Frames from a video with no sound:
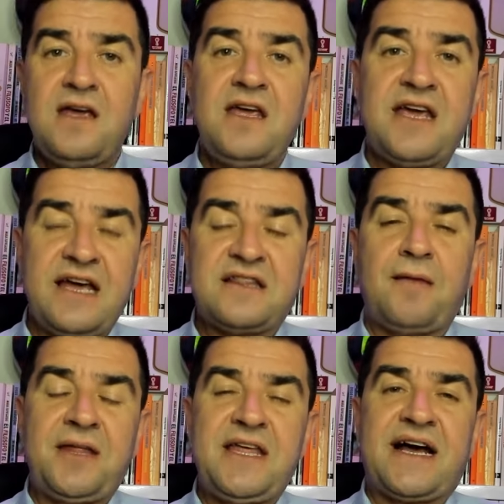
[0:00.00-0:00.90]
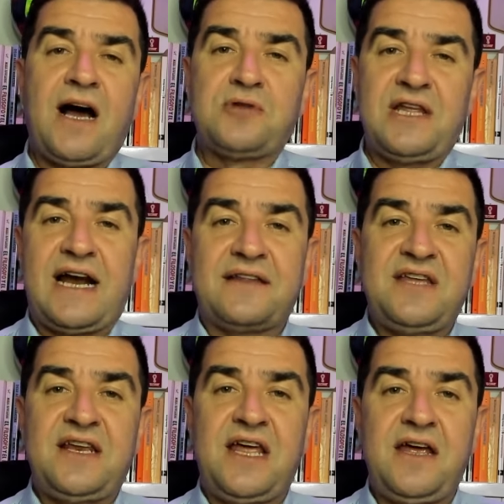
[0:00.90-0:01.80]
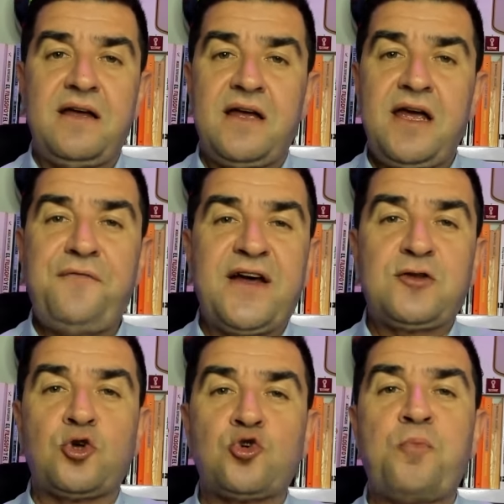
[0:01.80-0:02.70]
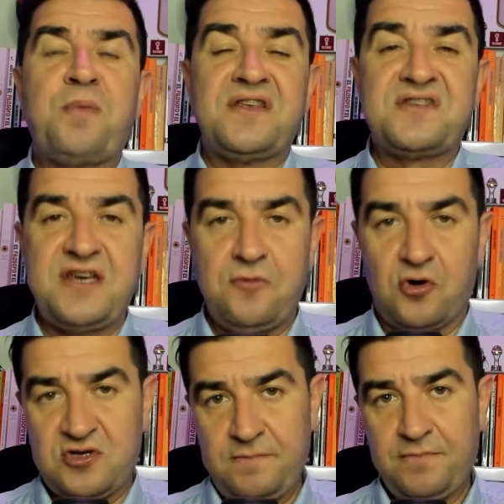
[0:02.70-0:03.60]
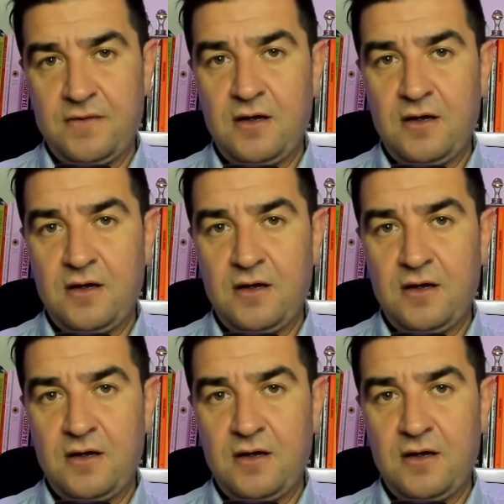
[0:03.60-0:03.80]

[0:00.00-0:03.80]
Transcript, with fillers: y que esta medida cautelar tiene efectos suspensivos